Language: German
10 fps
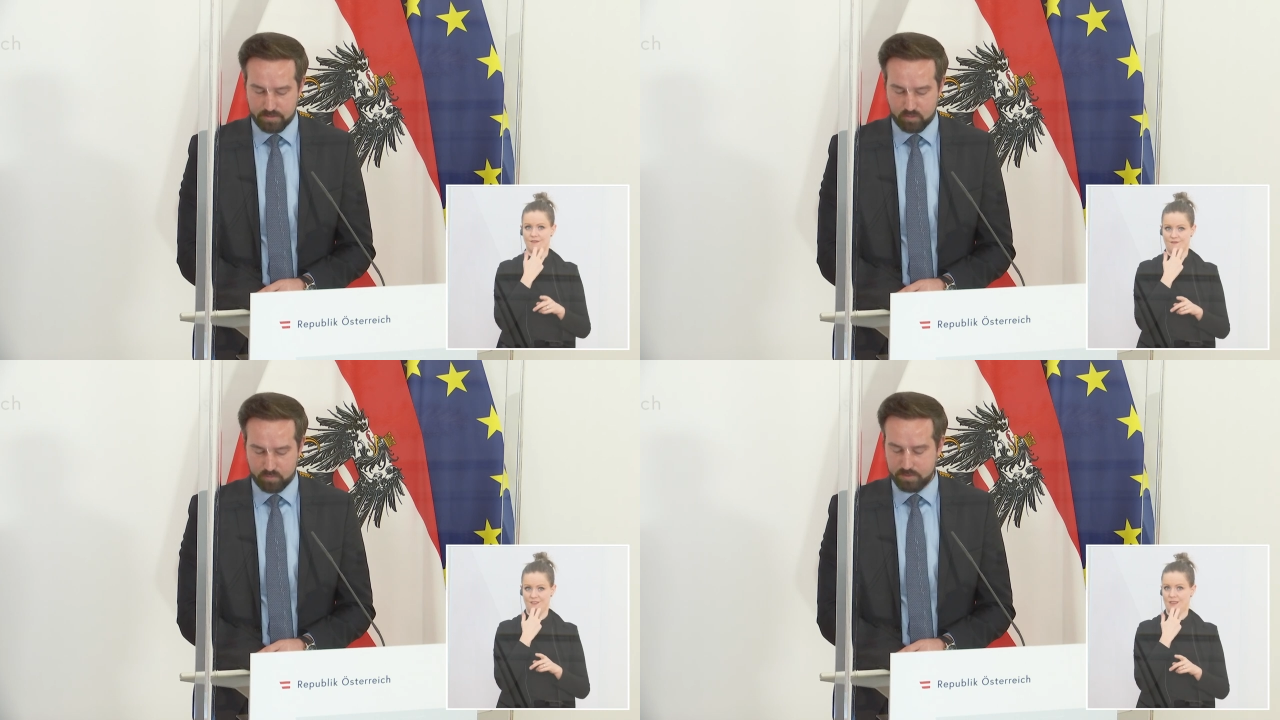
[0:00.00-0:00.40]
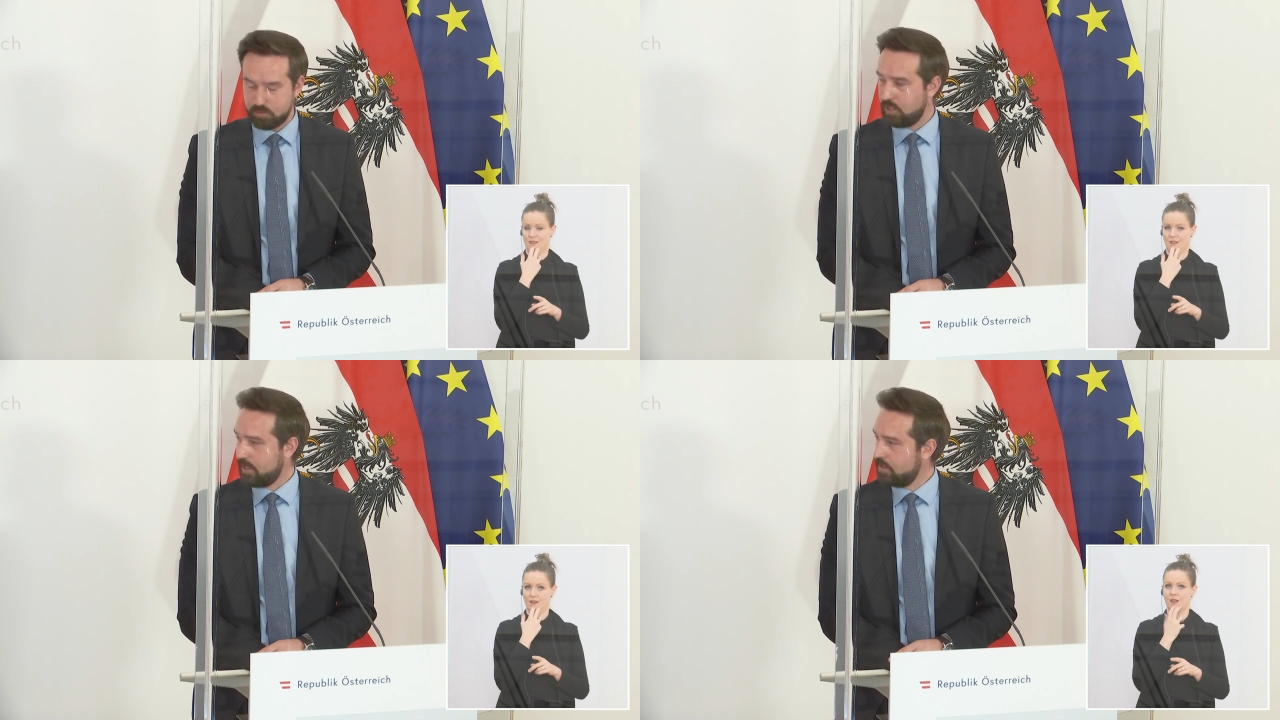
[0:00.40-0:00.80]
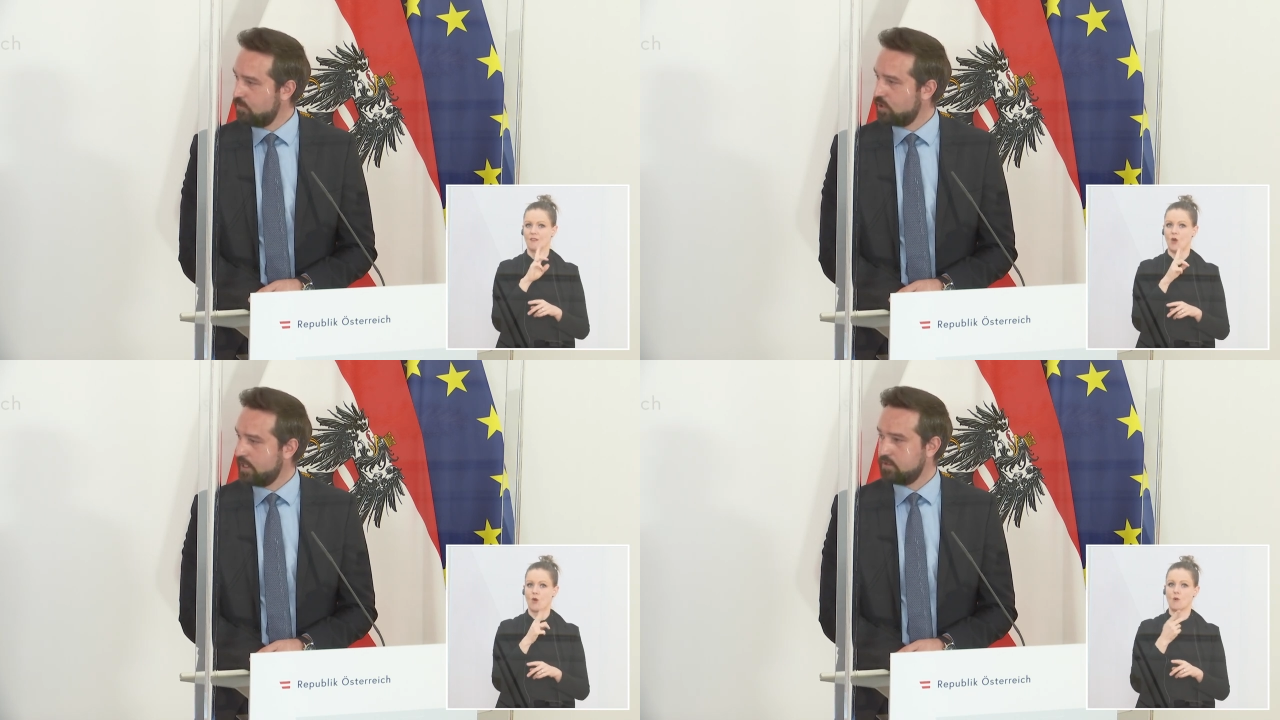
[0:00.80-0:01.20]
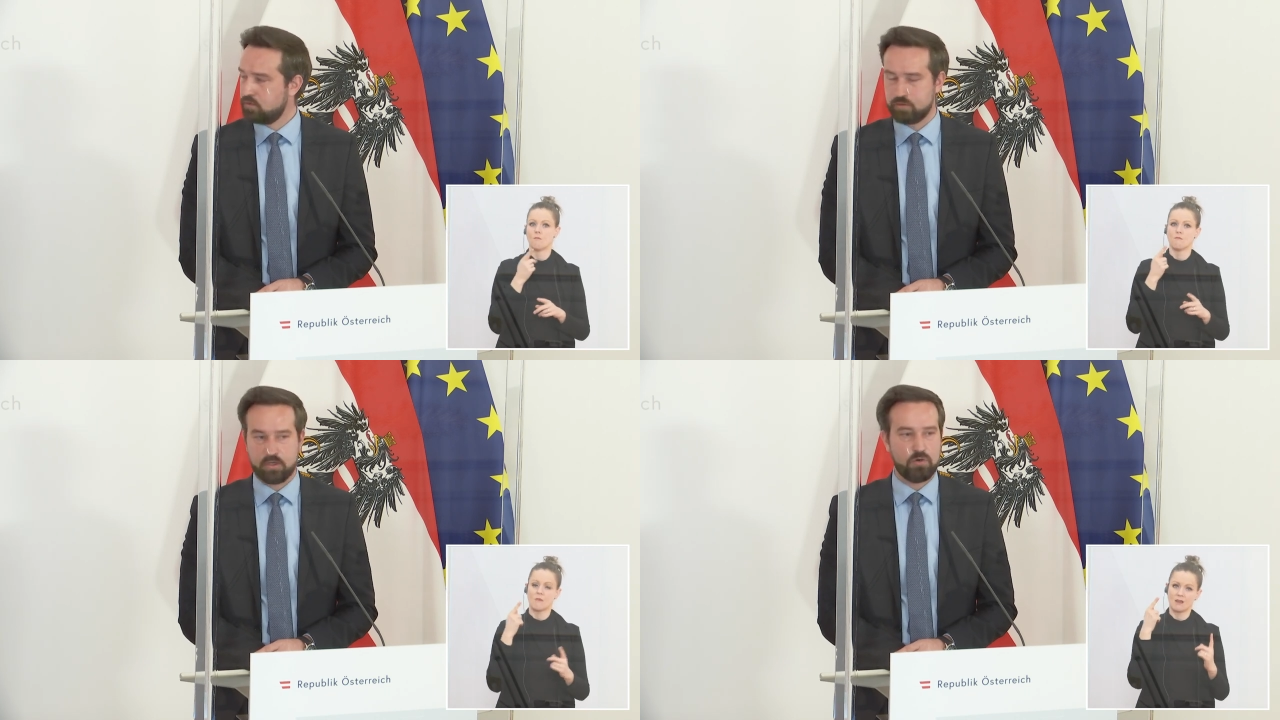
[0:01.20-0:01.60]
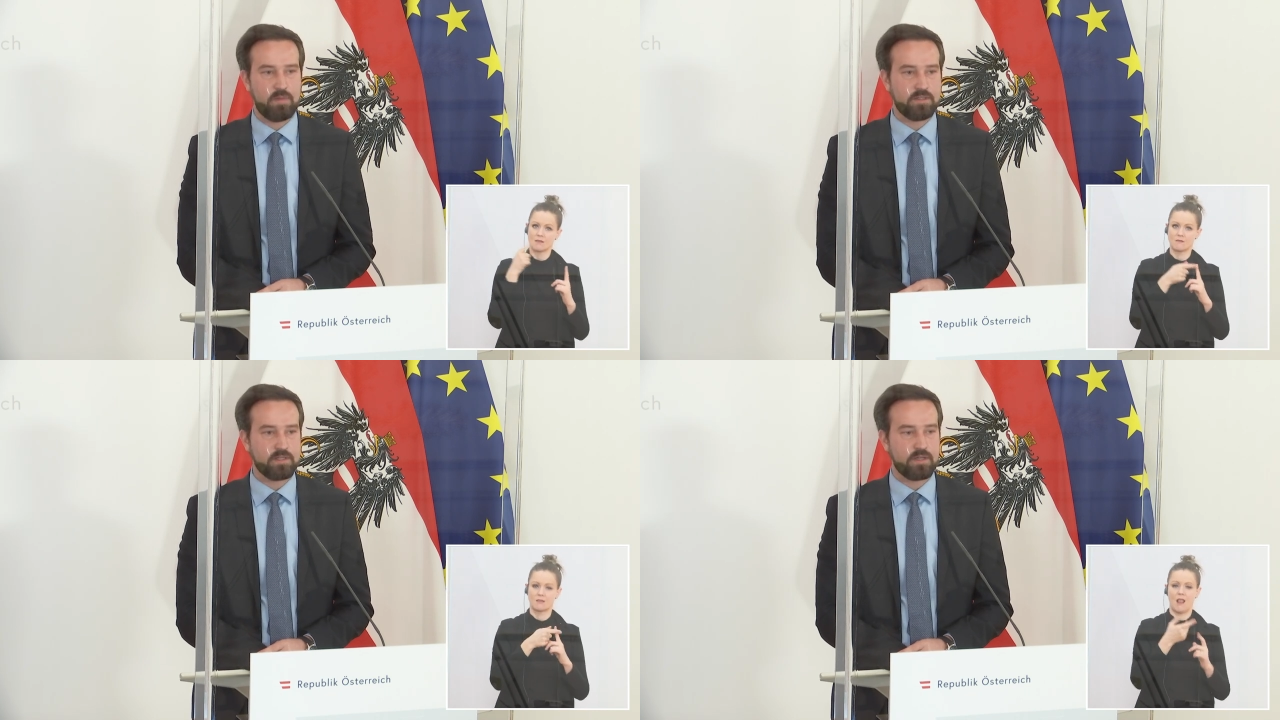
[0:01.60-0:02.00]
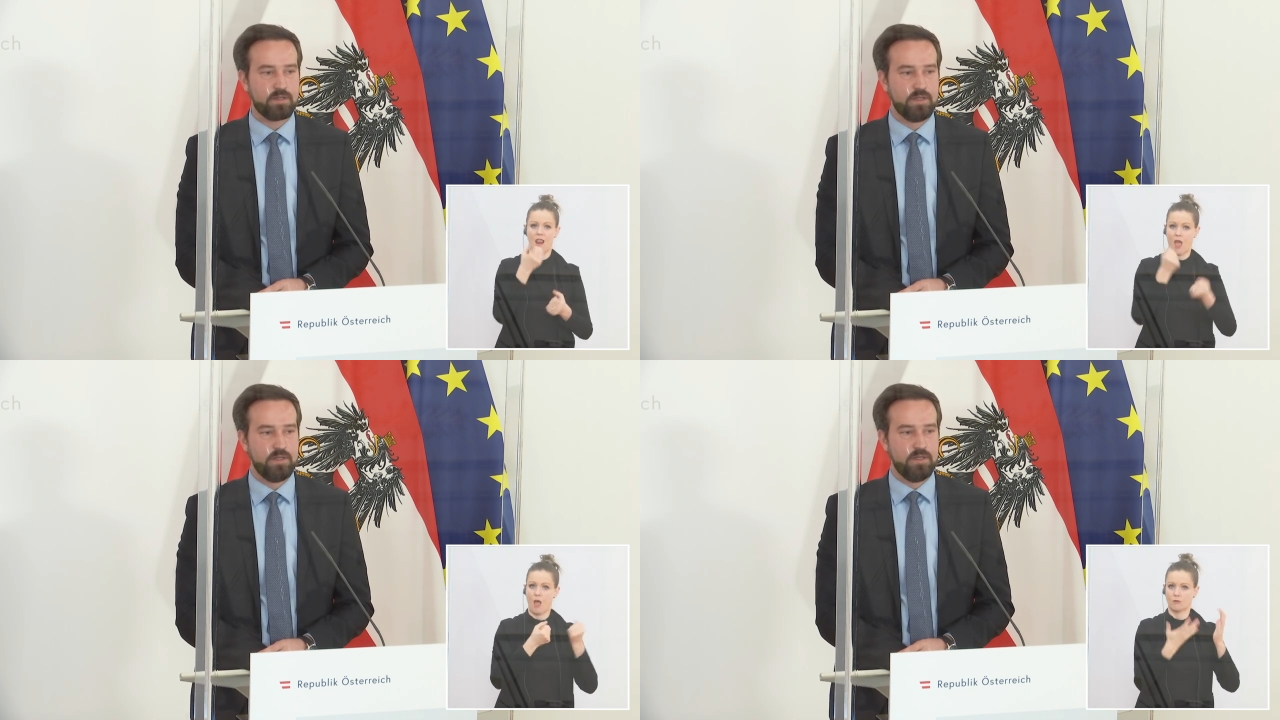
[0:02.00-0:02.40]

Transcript: um die Beschlagnahmung geht oder auch um andere